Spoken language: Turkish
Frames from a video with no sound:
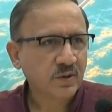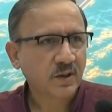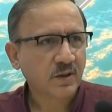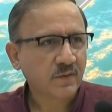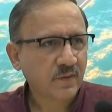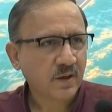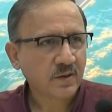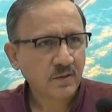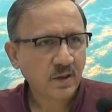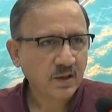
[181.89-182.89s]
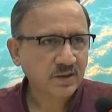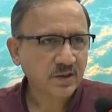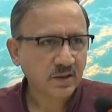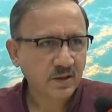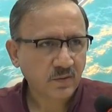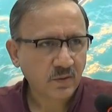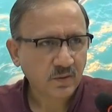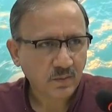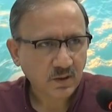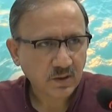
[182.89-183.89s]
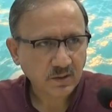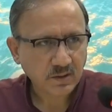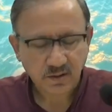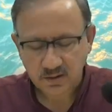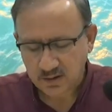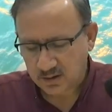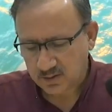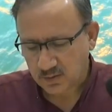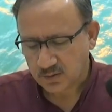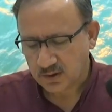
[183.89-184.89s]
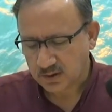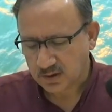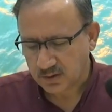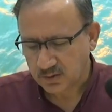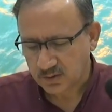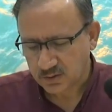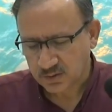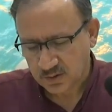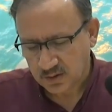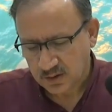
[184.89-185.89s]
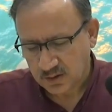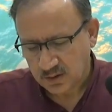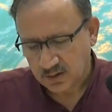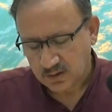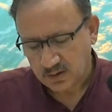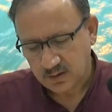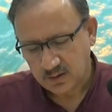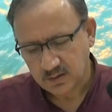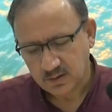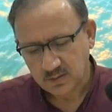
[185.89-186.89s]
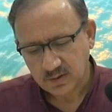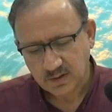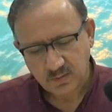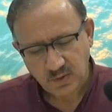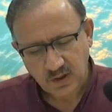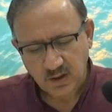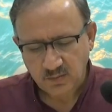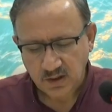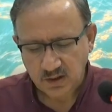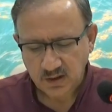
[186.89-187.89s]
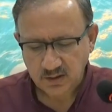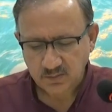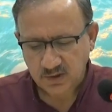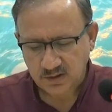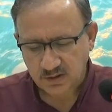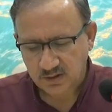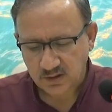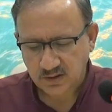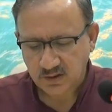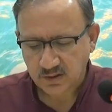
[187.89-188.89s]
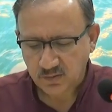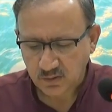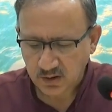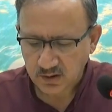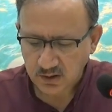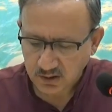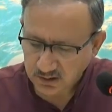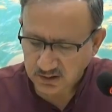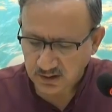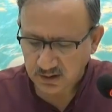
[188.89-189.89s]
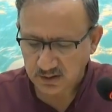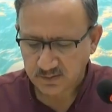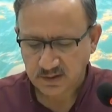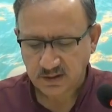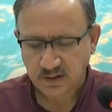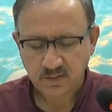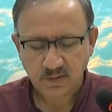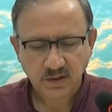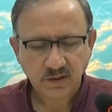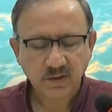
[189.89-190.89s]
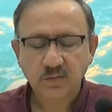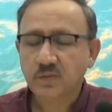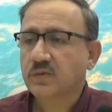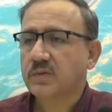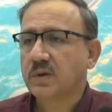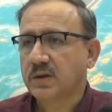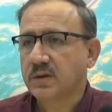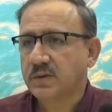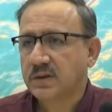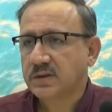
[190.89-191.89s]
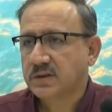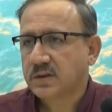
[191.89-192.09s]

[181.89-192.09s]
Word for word: diye ifade edilen aşere 10 demek aslında. Oradan geliyor. Ee, işte peygamberlerin başından geçen olaylar, hadiseler vesaire var. Bununla beraber